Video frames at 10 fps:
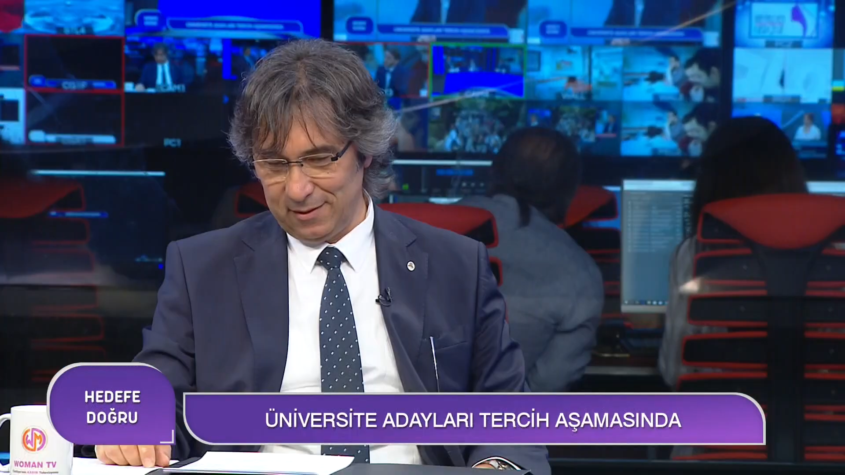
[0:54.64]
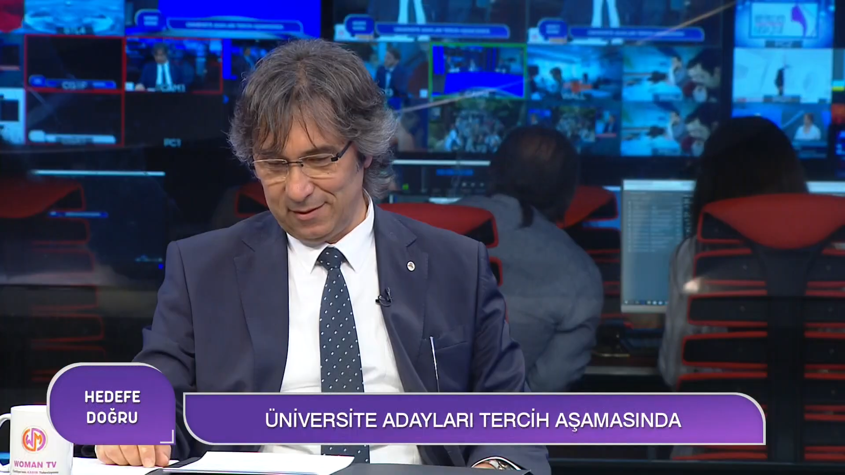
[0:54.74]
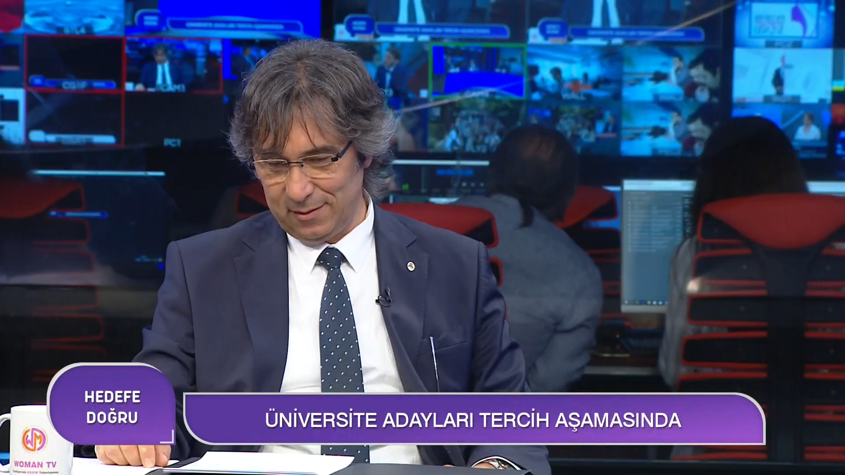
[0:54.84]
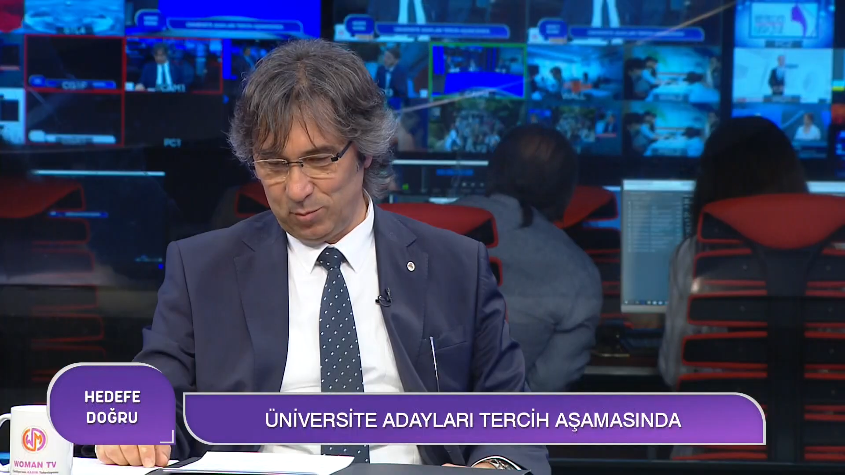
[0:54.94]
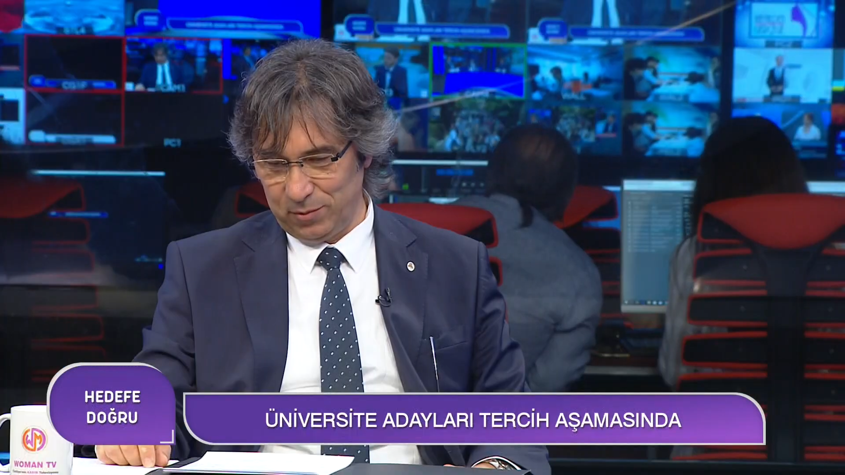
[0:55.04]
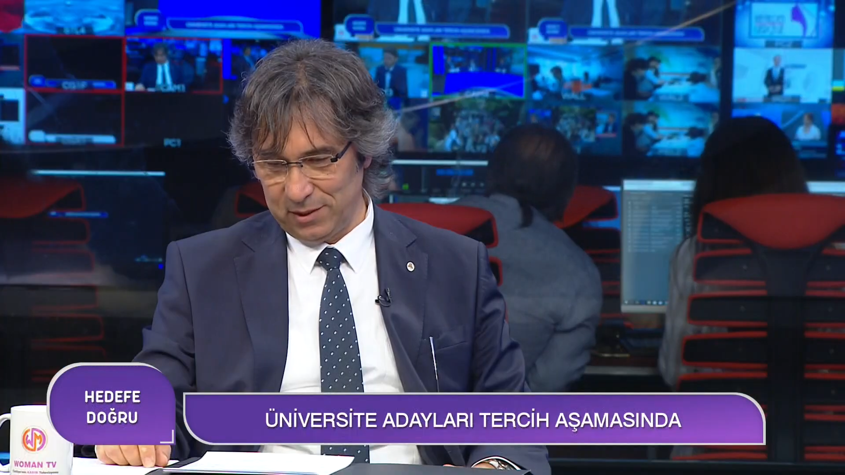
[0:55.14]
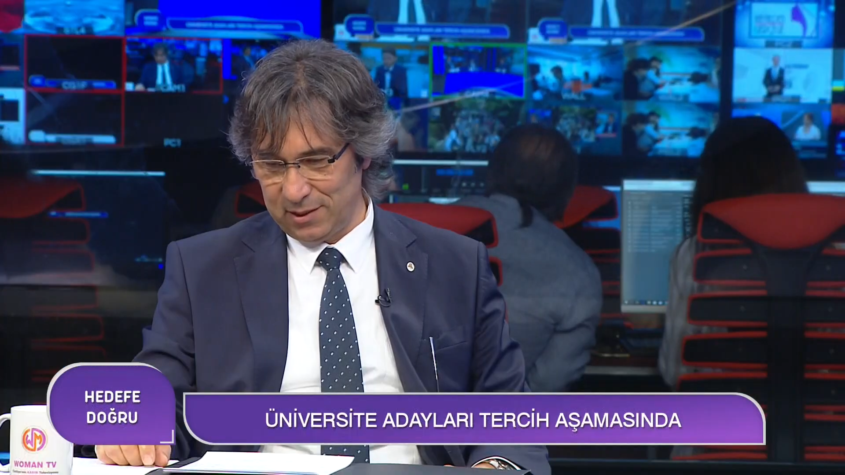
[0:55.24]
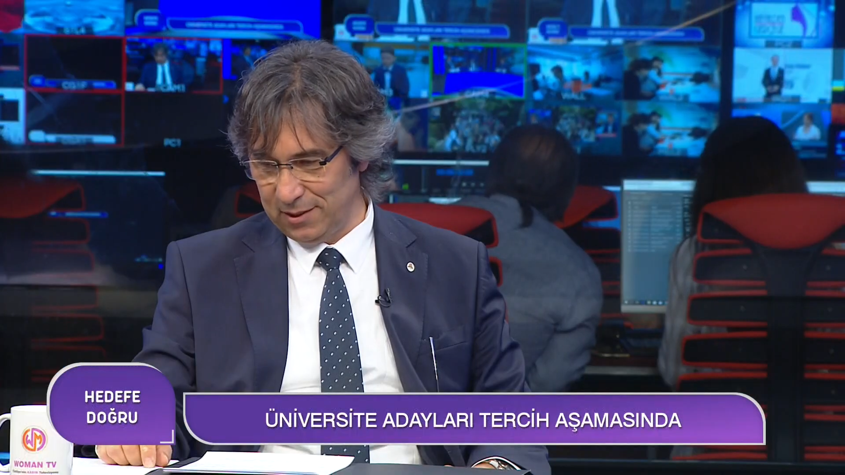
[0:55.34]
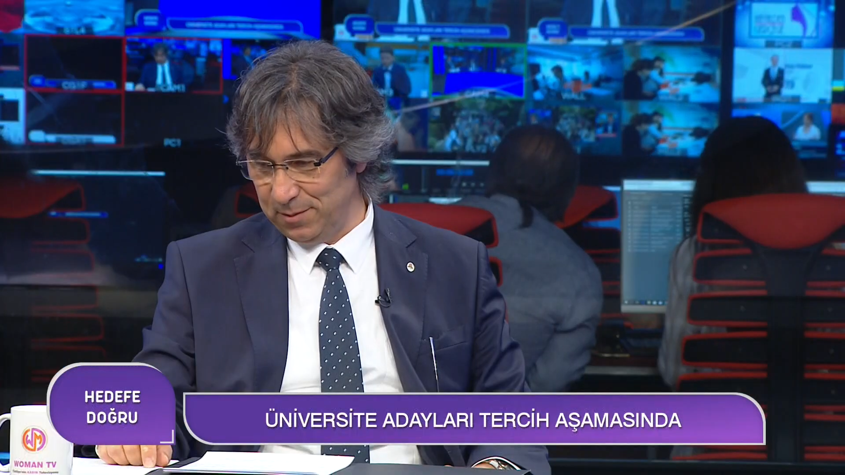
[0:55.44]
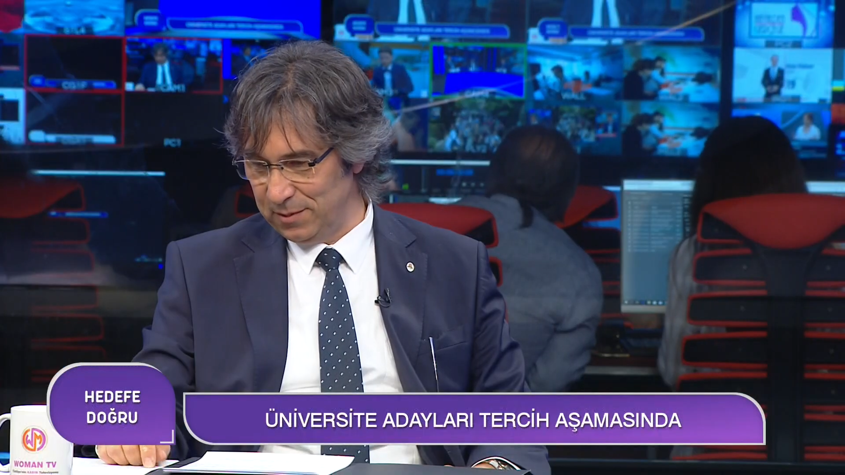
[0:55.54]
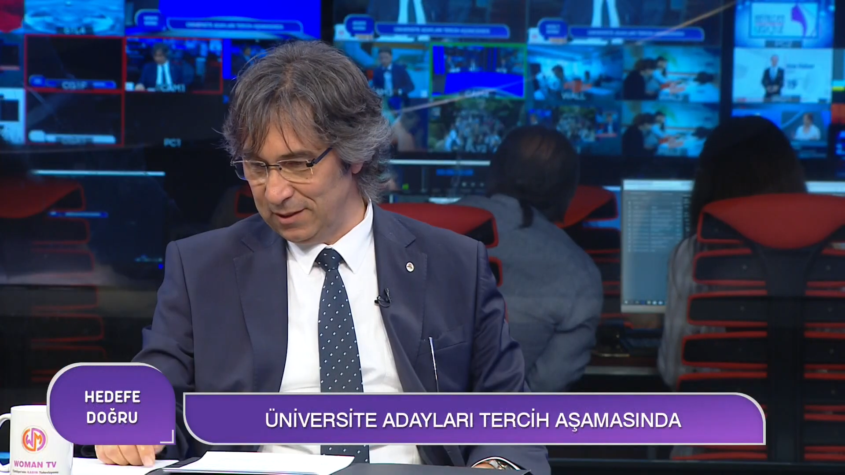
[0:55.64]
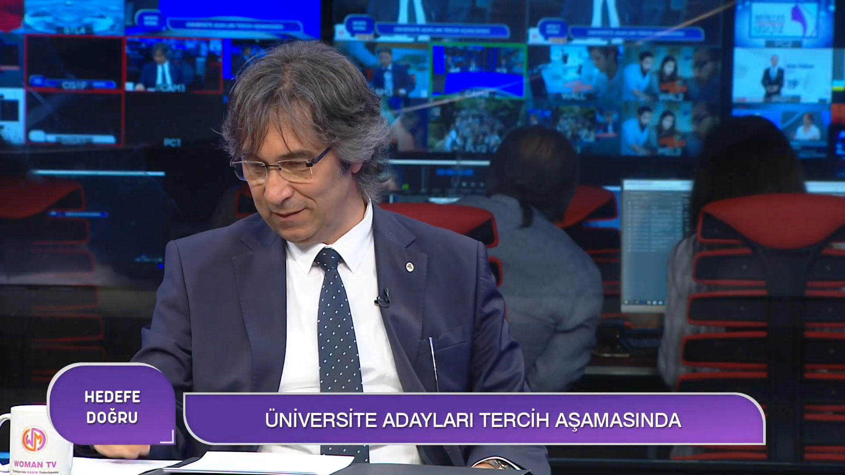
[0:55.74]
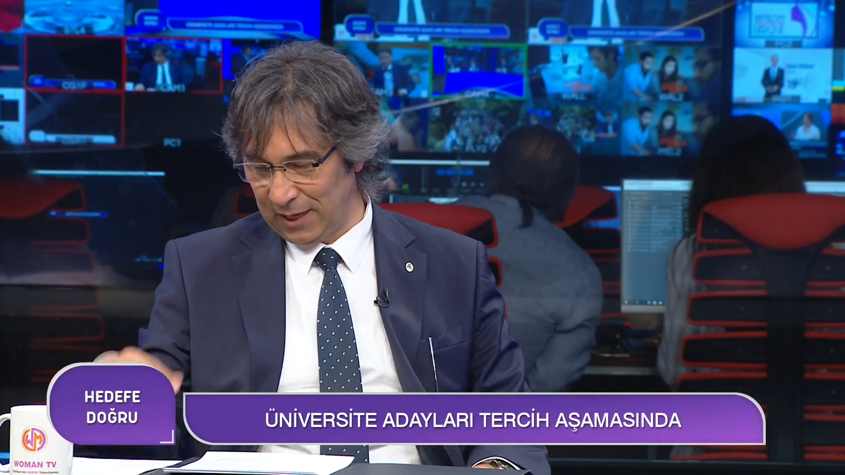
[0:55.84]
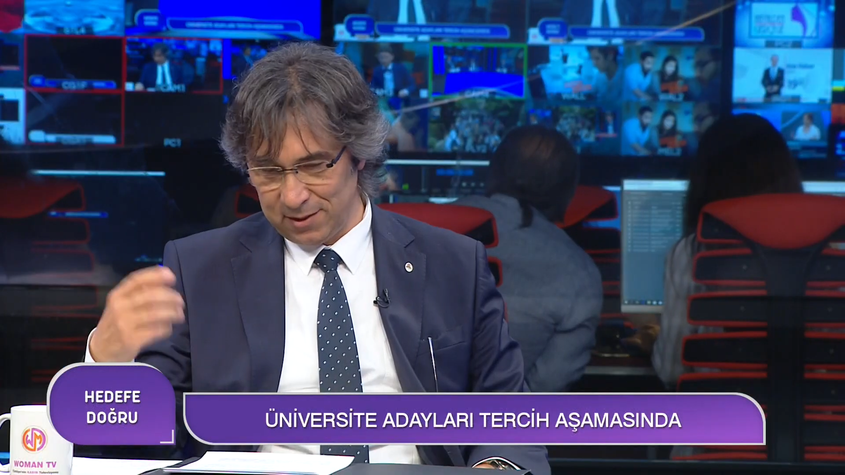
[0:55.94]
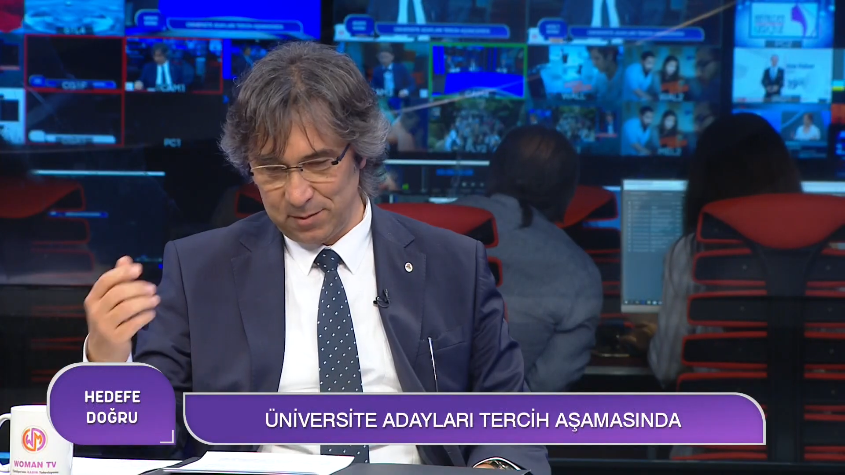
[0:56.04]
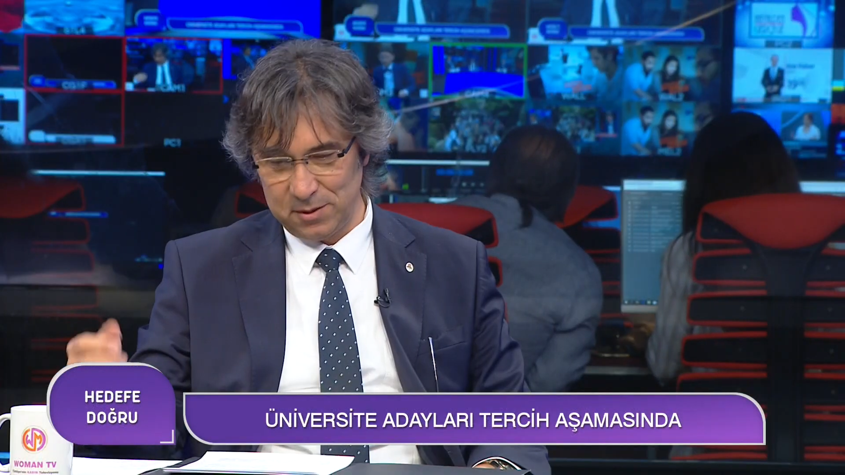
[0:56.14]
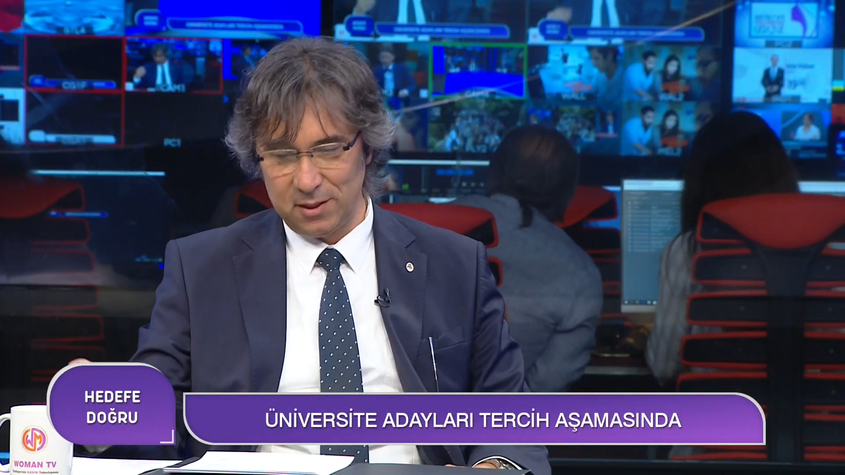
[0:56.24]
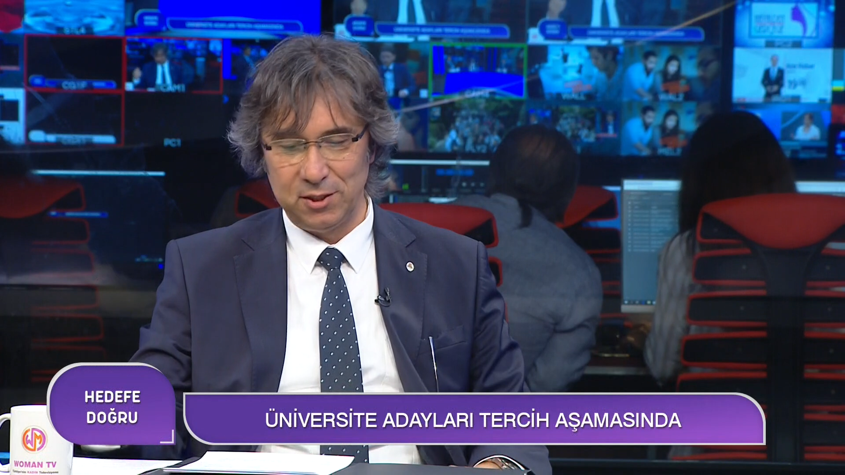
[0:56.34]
e, bu fırsatı kendimize